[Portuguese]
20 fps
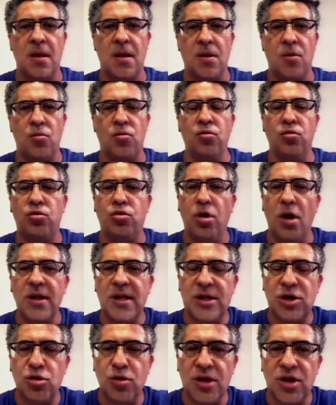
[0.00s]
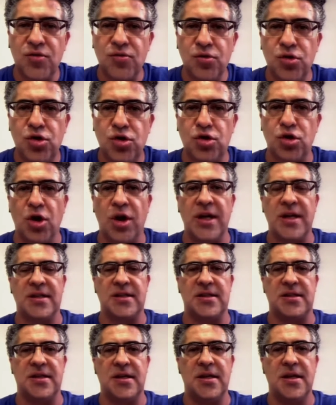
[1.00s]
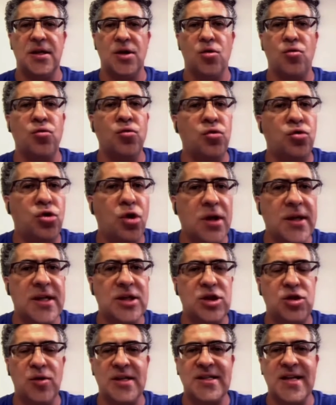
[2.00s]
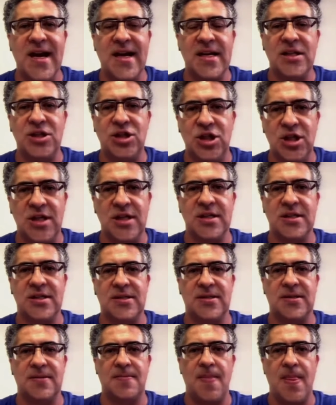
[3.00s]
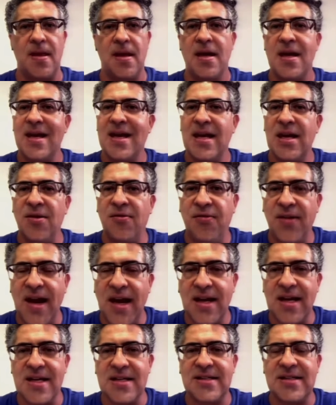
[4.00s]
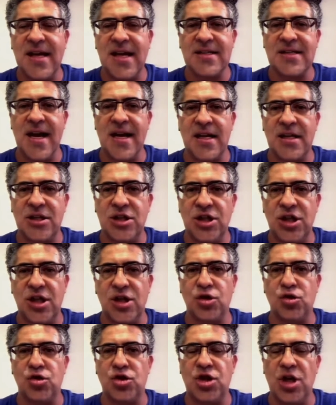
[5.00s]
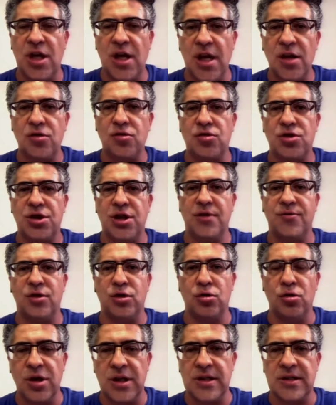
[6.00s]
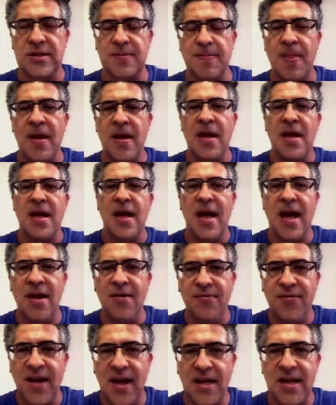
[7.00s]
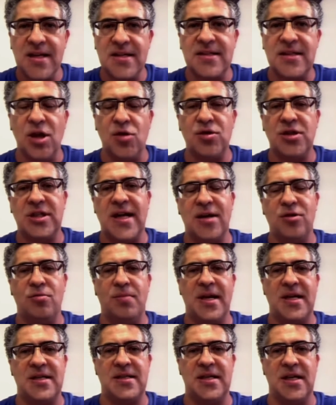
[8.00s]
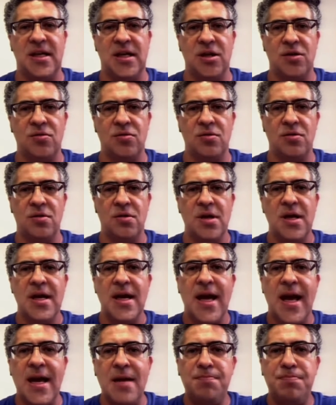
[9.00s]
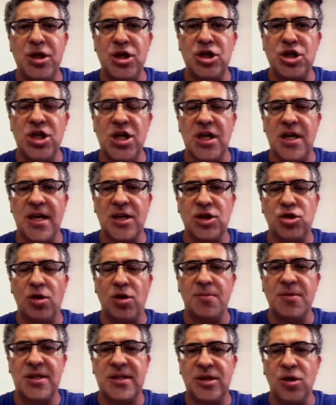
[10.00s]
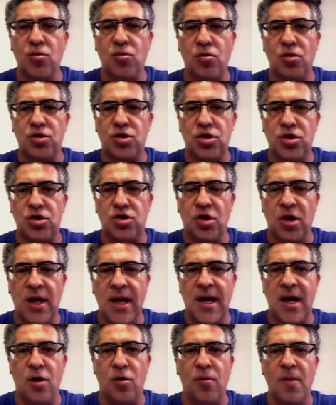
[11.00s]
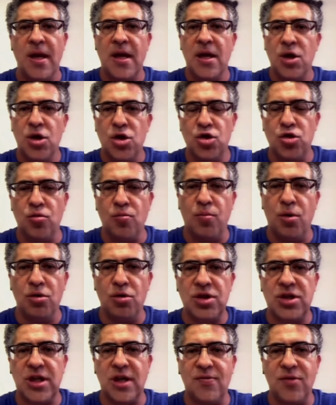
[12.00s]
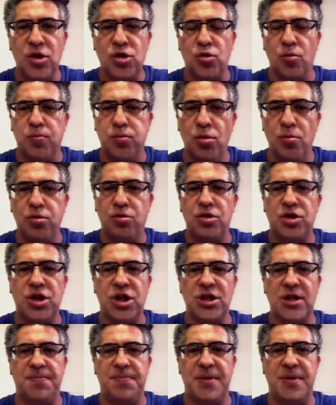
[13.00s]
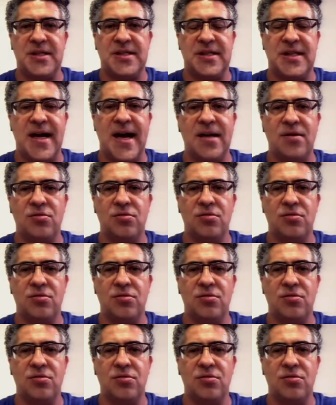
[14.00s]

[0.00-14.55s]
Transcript: com todas as suas funções, com todas as suas garantias. Enfraquecer as garantias, os direitos dos servidores, é enfraquecer o Estado brasileiro, é impedir que a sua missão constitucional de um bom serviço público seja prestado,